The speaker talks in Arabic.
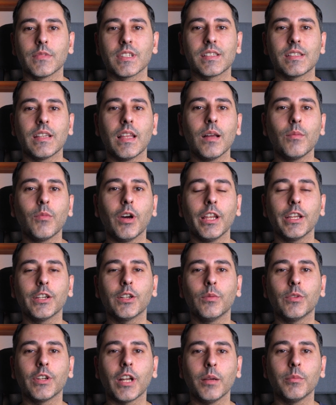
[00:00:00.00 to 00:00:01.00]
السلام
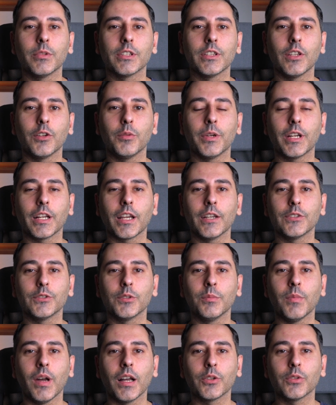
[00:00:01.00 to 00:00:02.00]
عليكم ورحمة الله
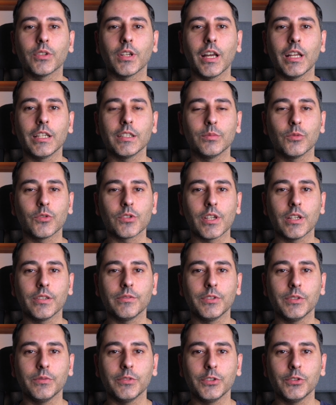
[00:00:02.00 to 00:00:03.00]
وبركاته معكم خالد بوزان
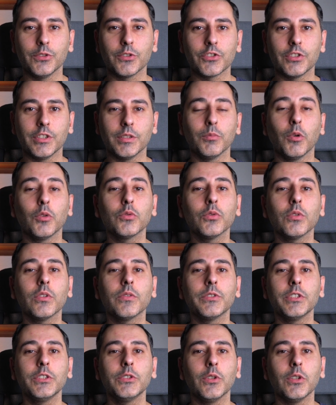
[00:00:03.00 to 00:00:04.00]
في فيديو جديد موضوع
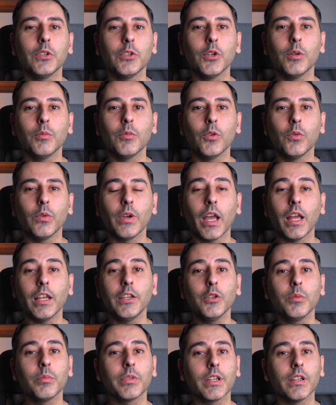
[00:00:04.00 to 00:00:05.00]
فيديو اليوم هو
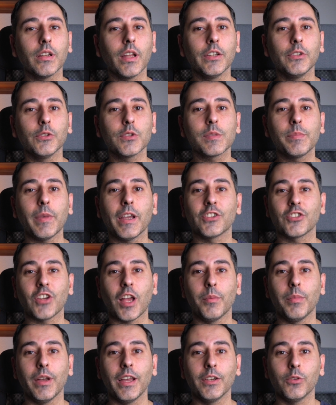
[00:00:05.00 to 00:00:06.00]
هل يمكن أن يصبح
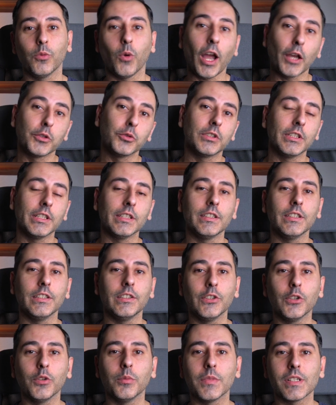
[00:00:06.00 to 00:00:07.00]
شعبان
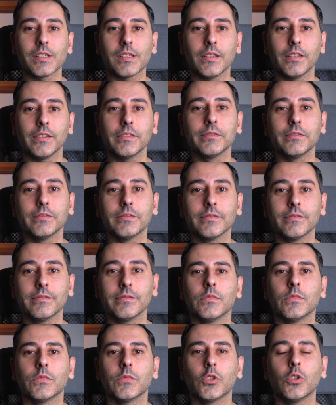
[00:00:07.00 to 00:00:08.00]
31 يوم مثلا؟
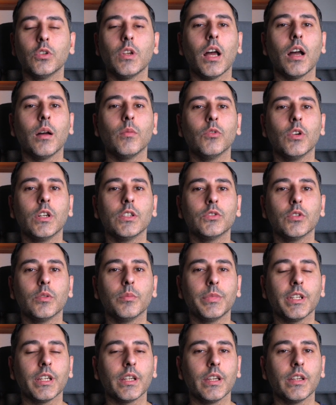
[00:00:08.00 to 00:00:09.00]
كل عام
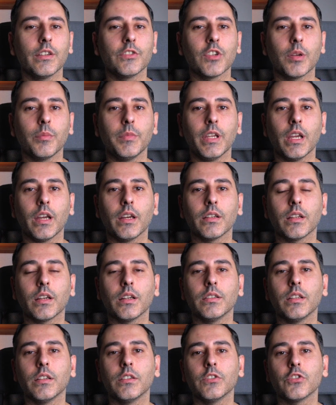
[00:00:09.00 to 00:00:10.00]
وأنتم بخير جميعا
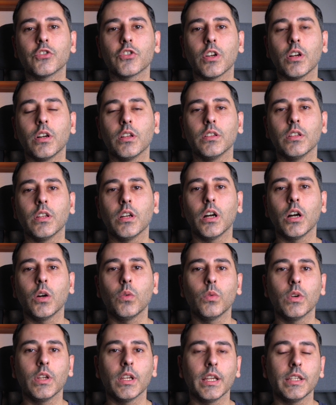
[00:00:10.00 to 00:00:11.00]
غدا إن شاء الله
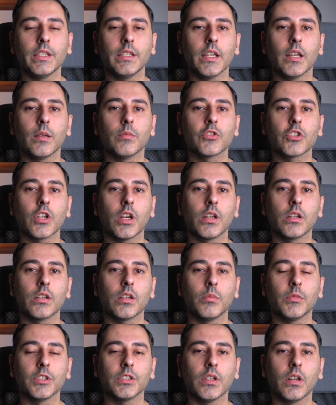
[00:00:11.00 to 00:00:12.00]
أول أيام شهر
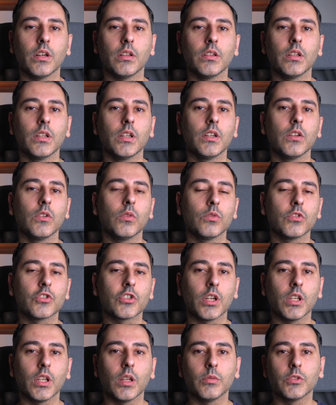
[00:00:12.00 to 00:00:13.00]
رمضان وإن
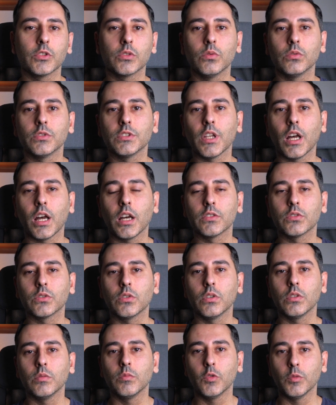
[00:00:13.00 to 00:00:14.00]
شاء الله بتكون
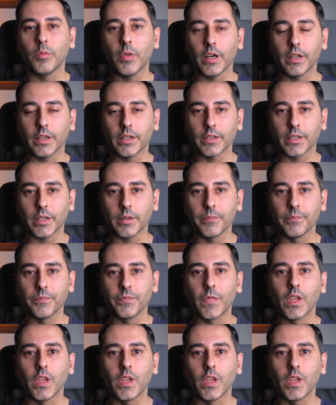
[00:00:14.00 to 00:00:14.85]
طاعتكم مباركة